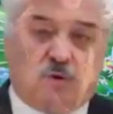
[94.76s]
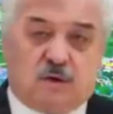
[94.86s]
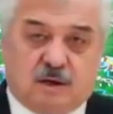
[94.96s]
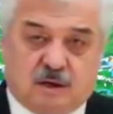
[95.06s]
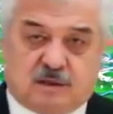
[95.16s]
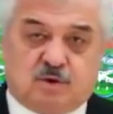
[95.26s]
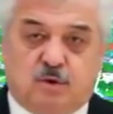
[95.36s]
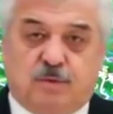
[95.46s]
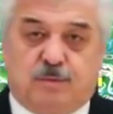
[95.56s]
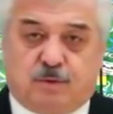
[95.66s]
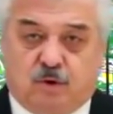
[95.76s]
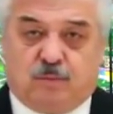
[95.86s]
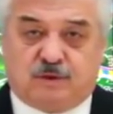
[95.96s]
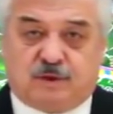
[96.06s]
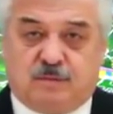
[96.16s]
только с особым
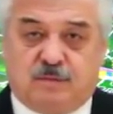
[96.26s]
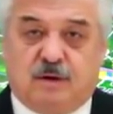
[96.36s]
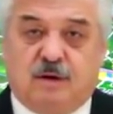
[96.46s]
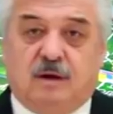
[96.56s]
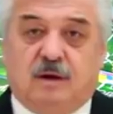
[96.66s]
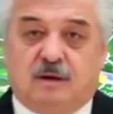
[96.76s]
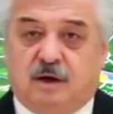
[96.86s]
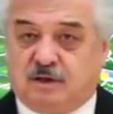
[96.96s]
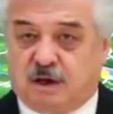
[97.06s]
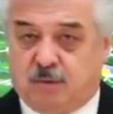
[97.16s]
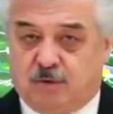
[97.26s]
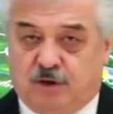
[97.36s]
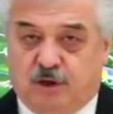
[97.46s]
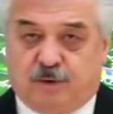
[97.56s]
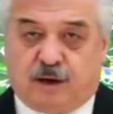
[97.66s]
пропуском, даже
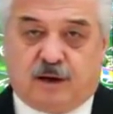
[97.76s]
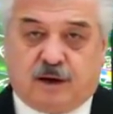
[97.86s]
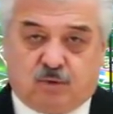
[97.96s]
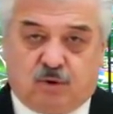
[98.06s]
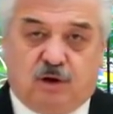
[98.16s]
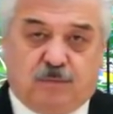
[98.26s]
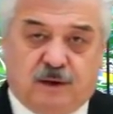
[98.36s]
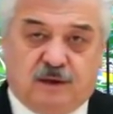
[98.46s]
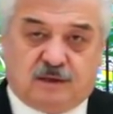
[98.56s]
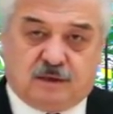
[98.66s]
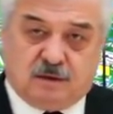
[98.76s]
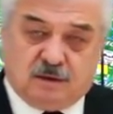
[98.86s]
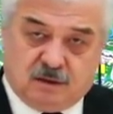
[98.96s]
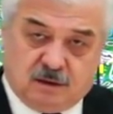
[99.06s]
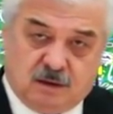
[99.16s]
работники прокуратуры или полиция
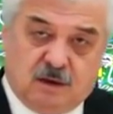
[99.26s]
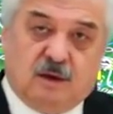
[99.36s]
э,